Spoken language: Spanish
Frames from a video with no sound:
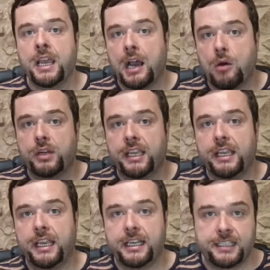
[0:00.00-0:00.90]

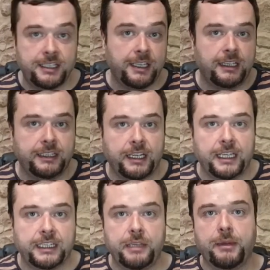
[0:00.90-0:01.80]
aunque existen alternativas
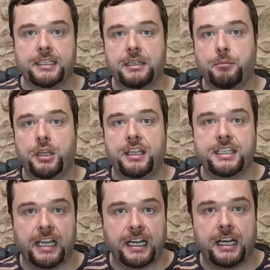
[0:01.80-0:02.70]
se puede
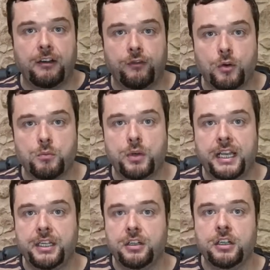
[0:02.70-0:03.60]
descargar el
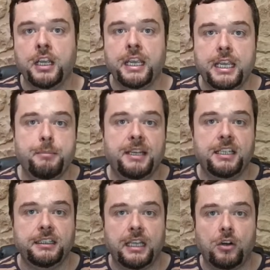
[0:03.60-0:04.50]
formulario y
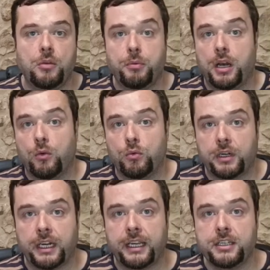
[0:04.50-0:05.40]
presentarlo por algún
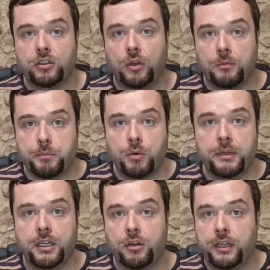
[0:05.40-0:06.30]
registro
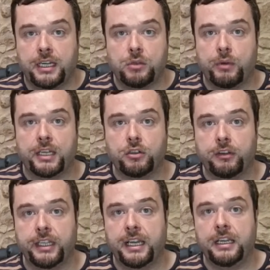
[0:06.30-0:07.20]
público de la seguridad
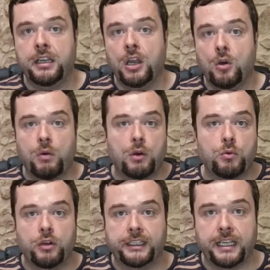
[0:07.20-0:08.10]
social o
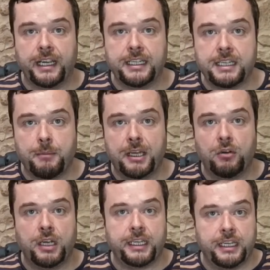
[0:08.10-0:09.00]
alguno que tengáis a
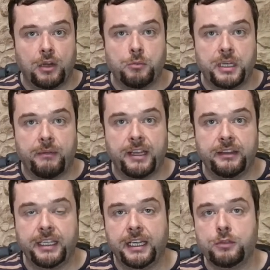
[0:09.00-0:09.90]
mano. Aquí en la comunidad
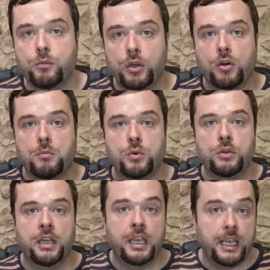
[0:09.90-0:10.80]
valenciana es muy
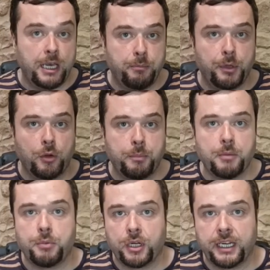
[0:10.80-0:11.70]
común el
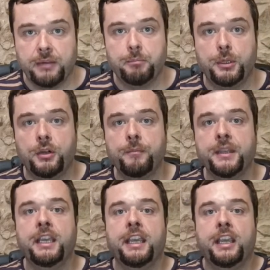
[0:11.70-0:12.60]
PROP, por ejemplo.
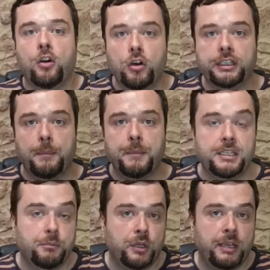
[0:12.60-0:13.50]
O también
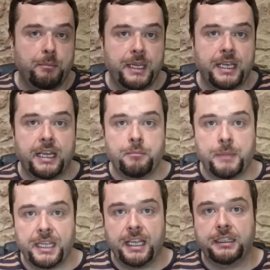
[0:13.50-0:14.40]
se puede enviar
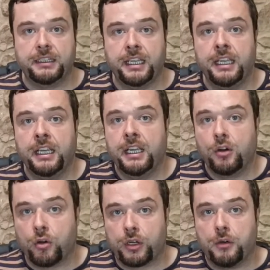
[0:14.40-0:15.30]
mediante
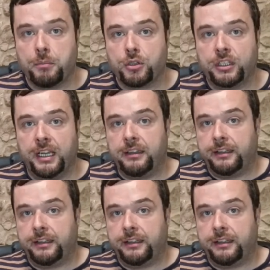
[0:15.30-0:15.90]
correo postal,